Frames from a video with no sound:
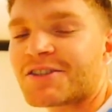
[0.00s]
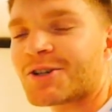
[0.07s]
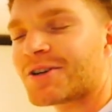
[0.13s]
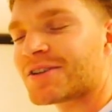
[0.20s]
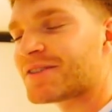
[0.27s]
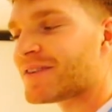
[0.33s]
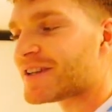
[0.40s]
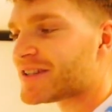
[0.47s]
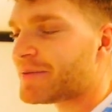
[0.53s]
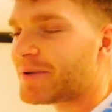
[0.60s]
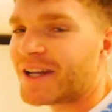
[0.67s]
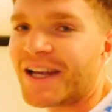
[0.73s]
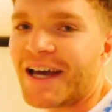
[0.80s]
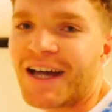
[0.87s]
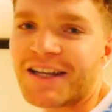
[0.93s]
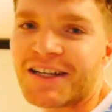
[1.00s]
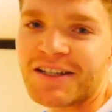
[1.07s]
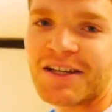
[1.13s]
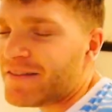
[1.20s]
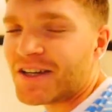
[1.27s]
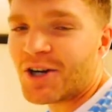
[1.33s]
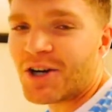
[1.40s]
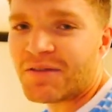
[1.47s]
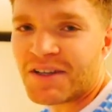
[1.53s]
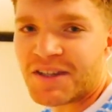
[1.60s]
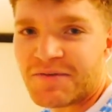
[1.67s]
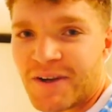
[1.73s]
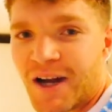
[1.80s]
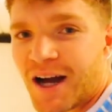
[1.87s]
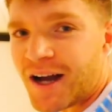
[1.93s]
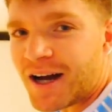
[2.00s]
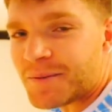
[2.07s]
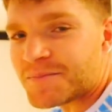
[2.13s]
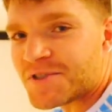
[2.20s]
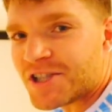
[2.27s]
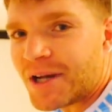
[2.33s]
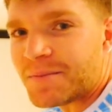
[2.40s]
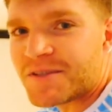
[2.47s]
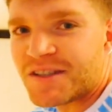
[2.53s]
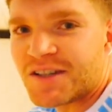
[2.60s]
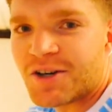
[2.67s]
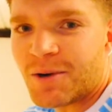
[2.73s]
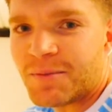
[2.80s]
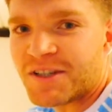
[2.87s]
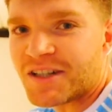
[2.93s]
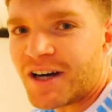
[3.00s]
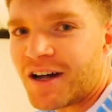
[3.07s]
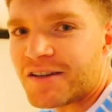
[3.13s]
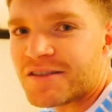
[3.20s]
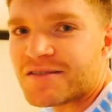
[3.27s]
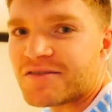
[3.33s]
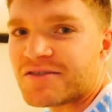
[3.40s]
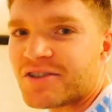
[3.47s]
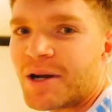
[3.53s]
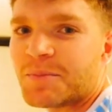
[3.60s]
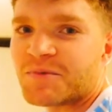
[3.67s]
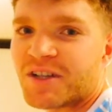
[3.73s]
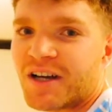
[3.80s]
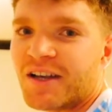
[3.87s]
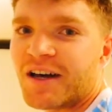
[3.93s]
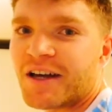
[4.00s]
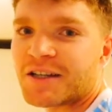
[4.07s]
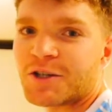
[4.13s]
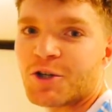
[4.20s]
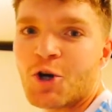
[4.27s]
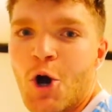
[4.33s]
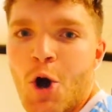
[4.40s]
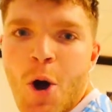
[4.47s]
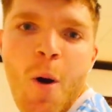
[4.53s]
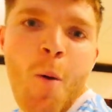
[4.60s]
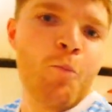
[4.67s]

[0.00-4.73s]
Ihr konntet was dabei lernen. Wenn ihr irgendwelche Fragen habt, schreibt es in die Kommentare, subscribe und teilen, liken.